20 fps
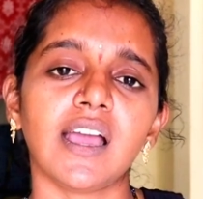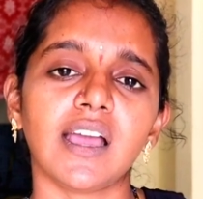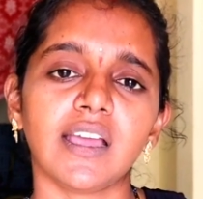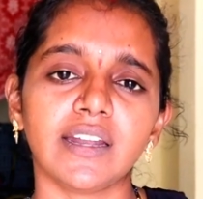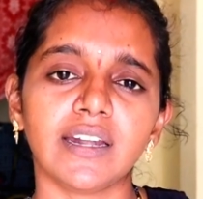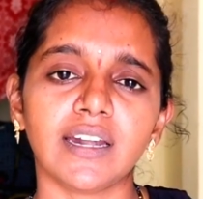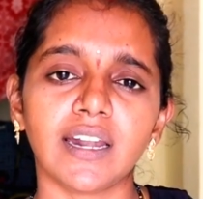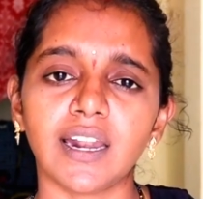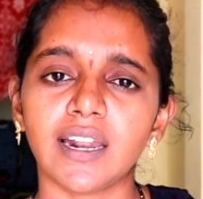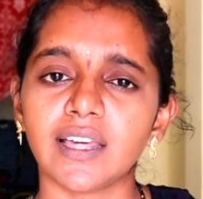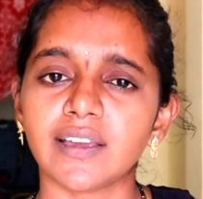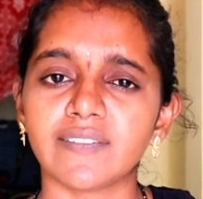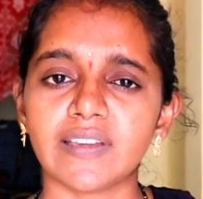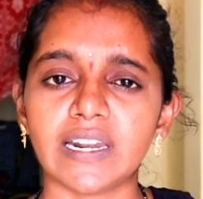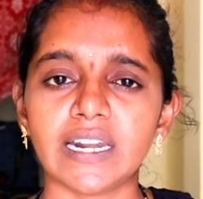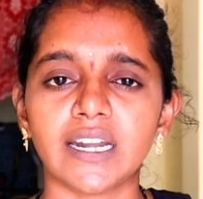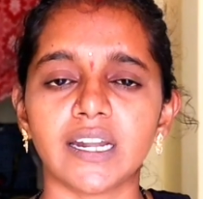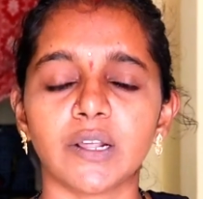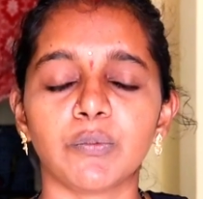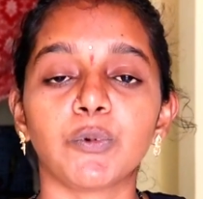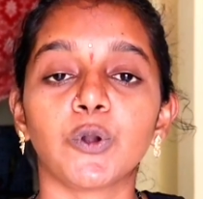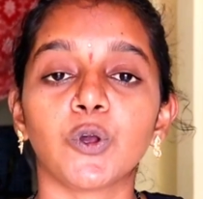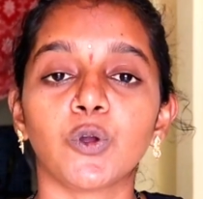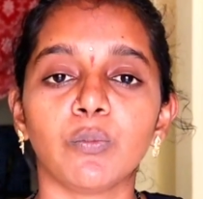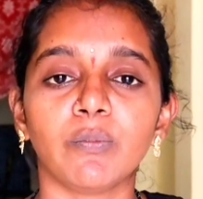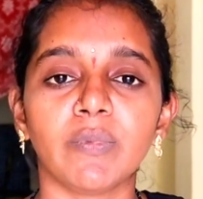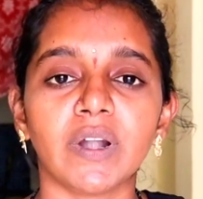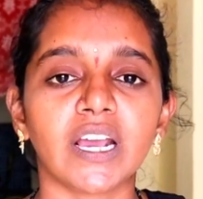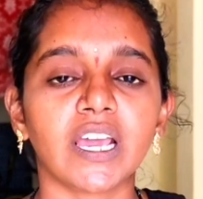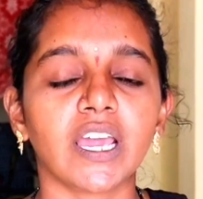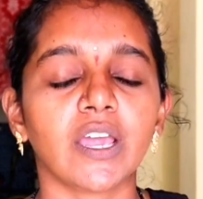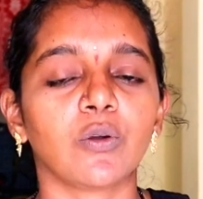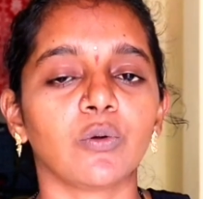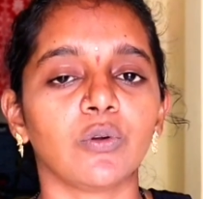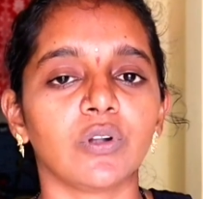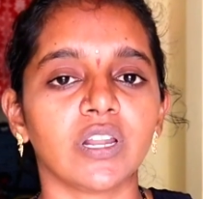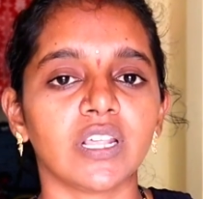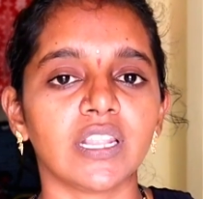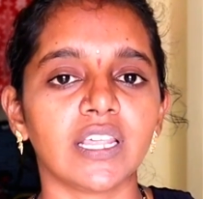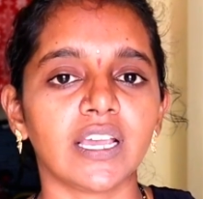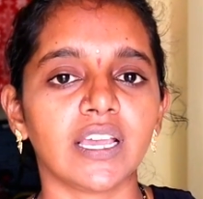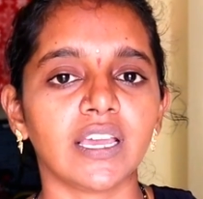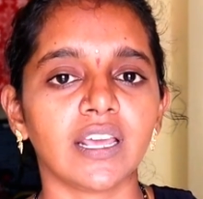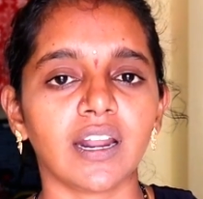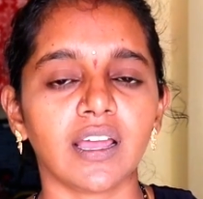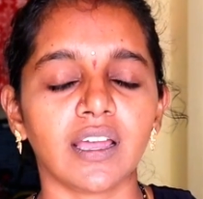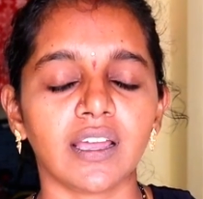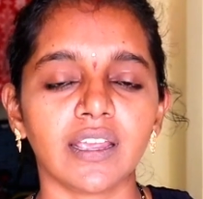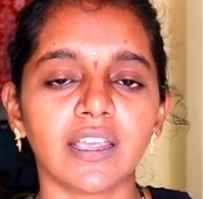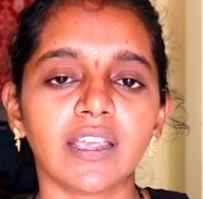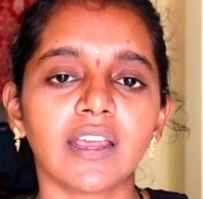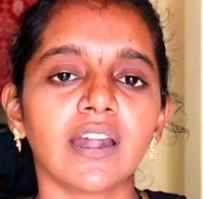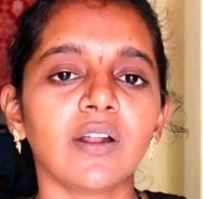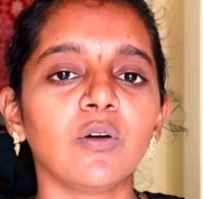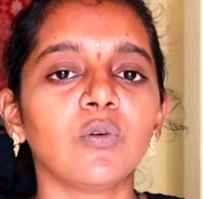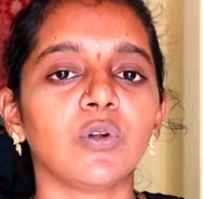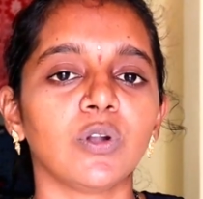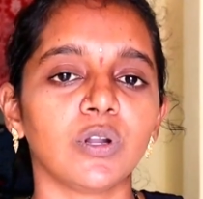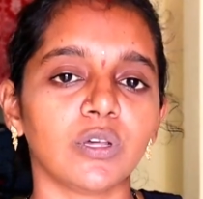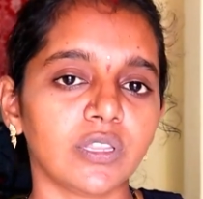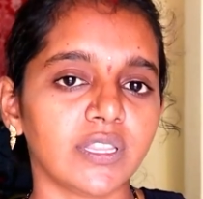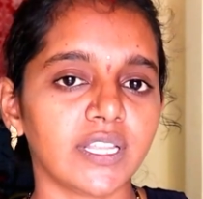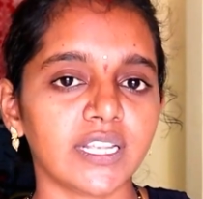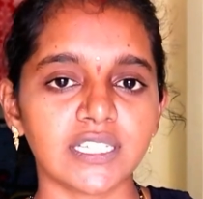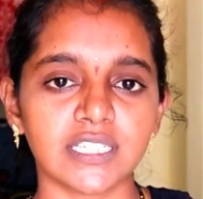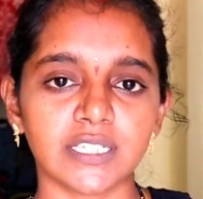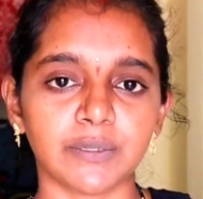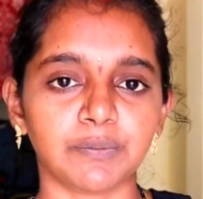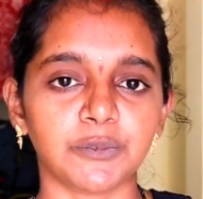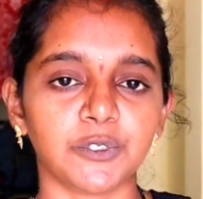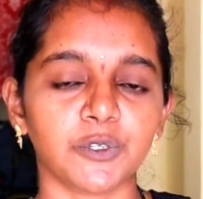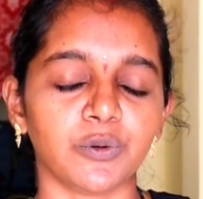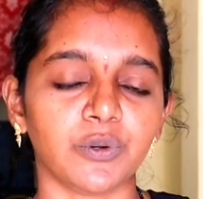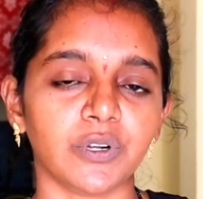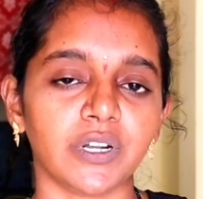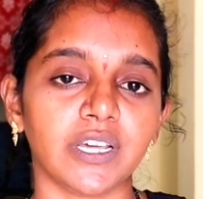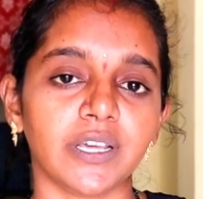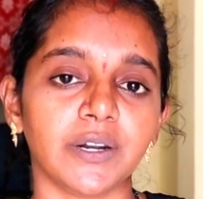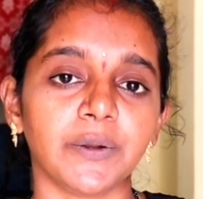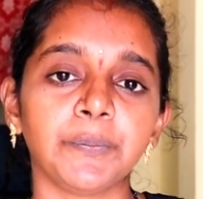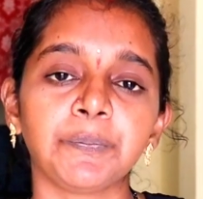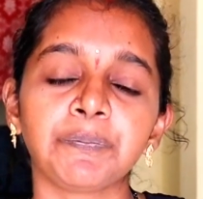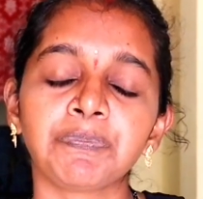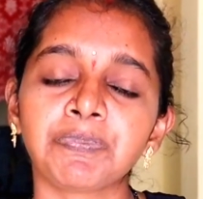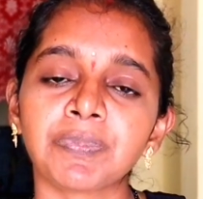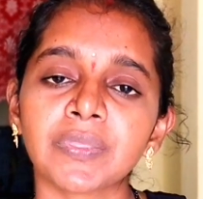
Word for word: ఆ ఇండ్లలోకి వెళ్ళేటప్పుడు గుమ్మడికాయ కొట్టే దగ్గర ఇక్కడ ఉండొద్దని చెప్తూ ఉంటారు